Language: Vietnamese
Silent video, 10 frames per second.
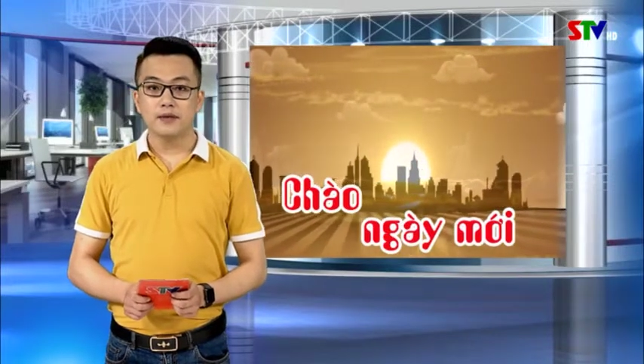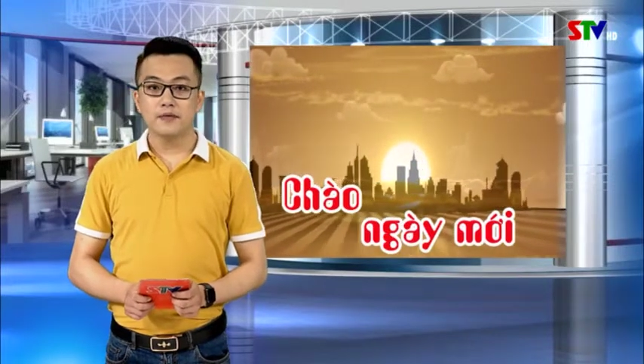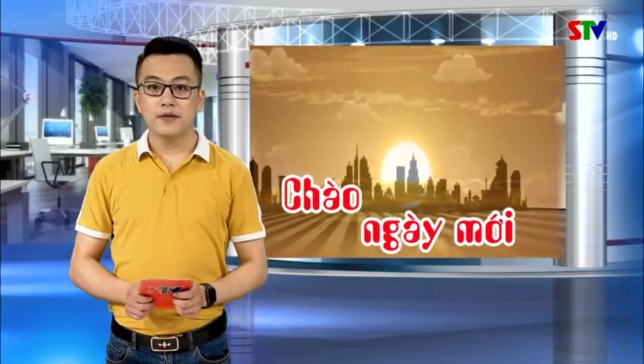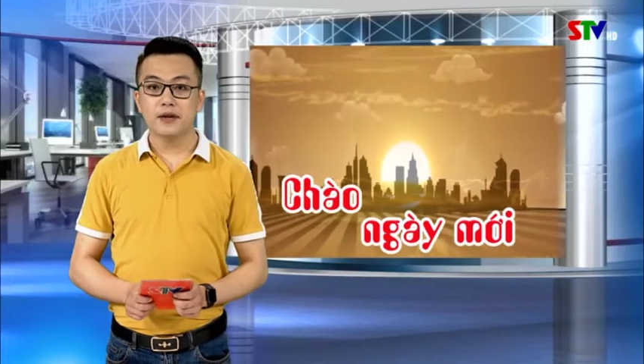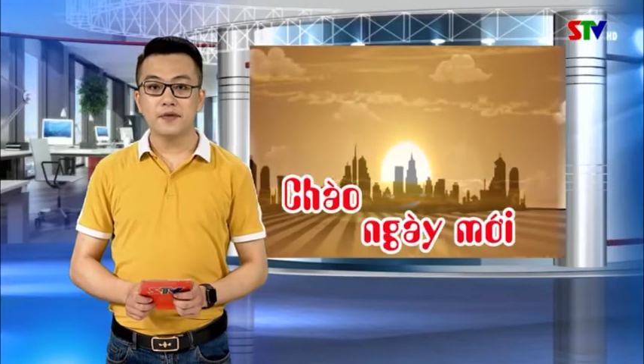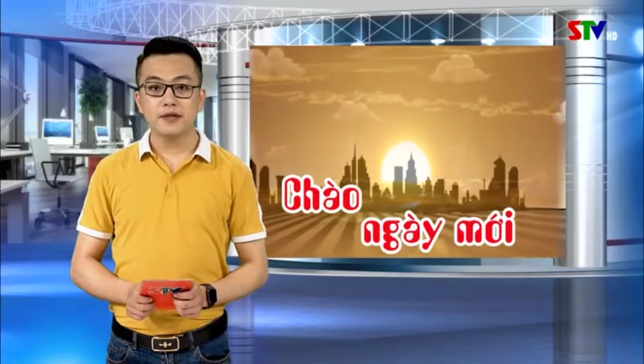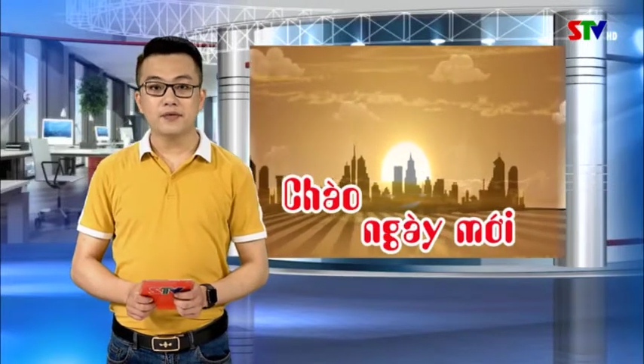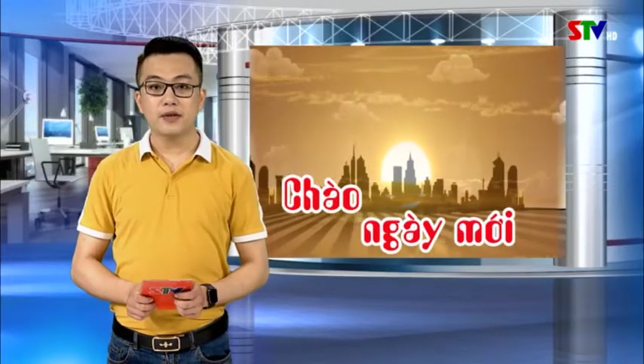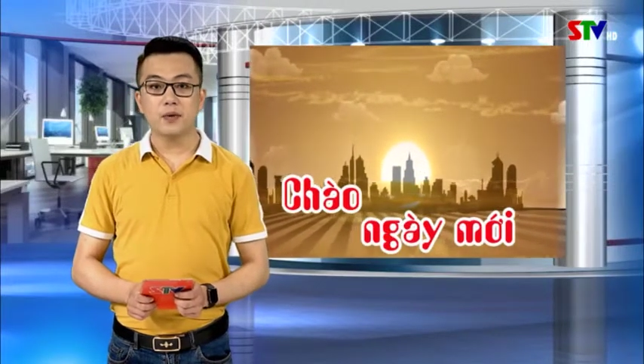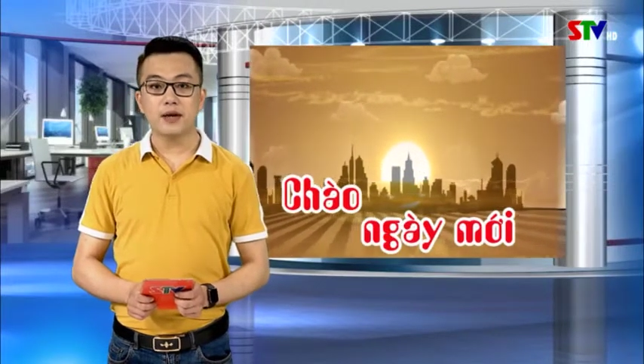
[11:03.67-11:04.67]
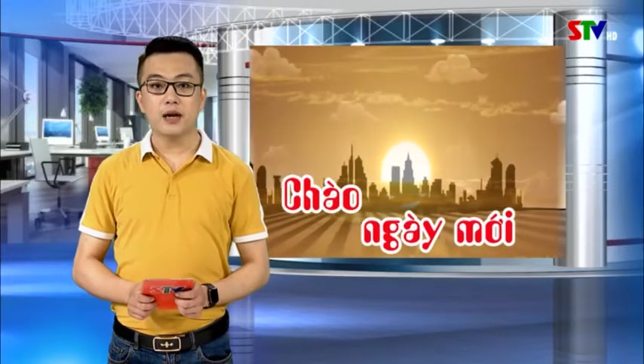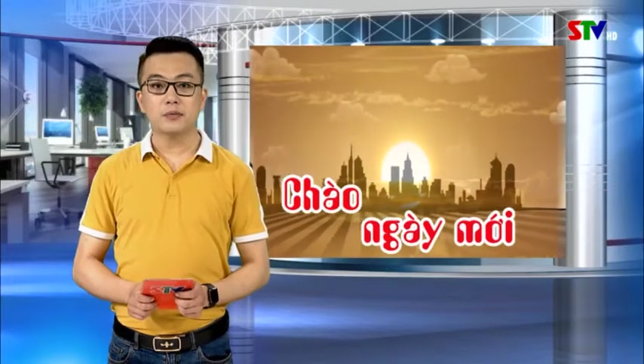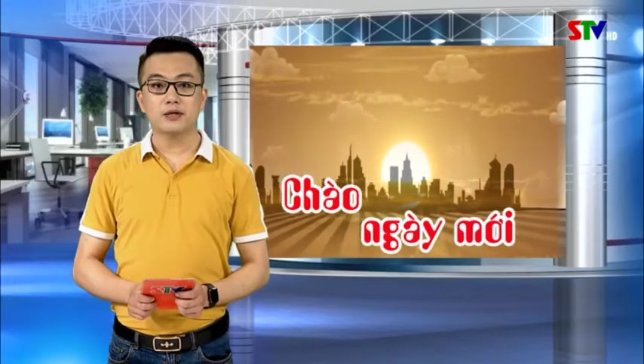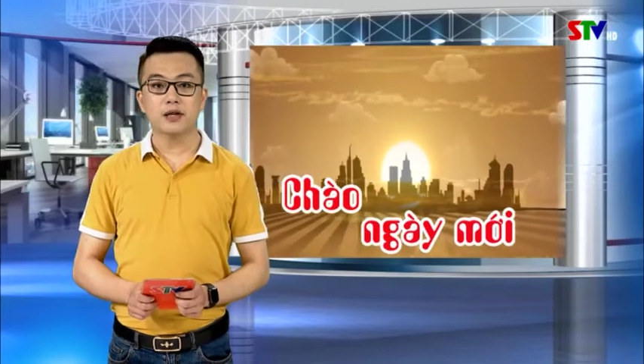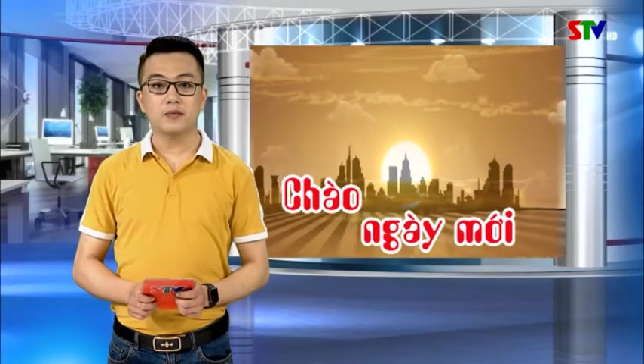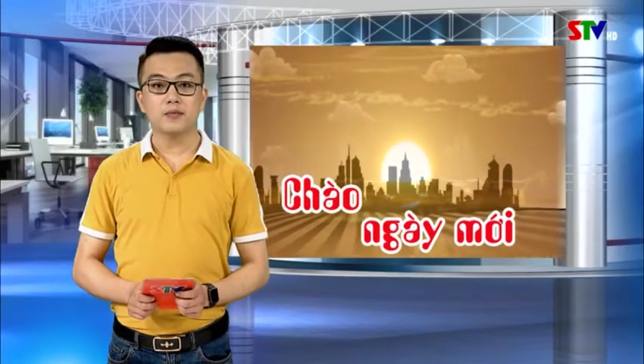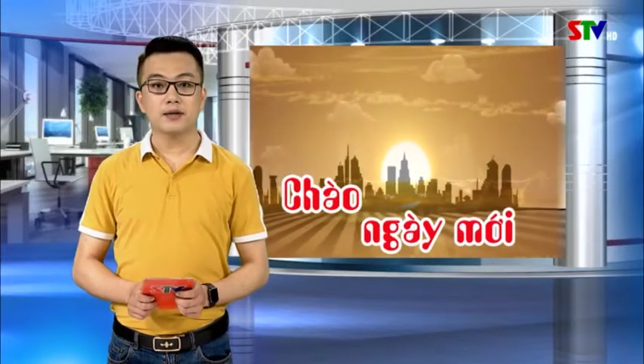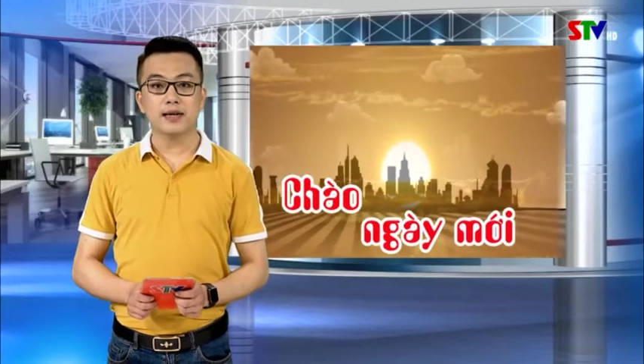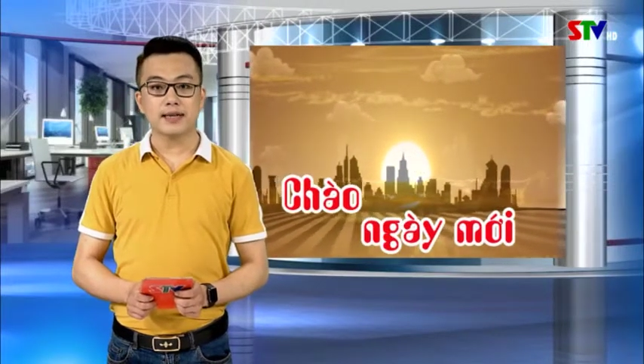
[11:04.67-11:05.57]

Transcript: việc phát triển văn hóa đọc trong các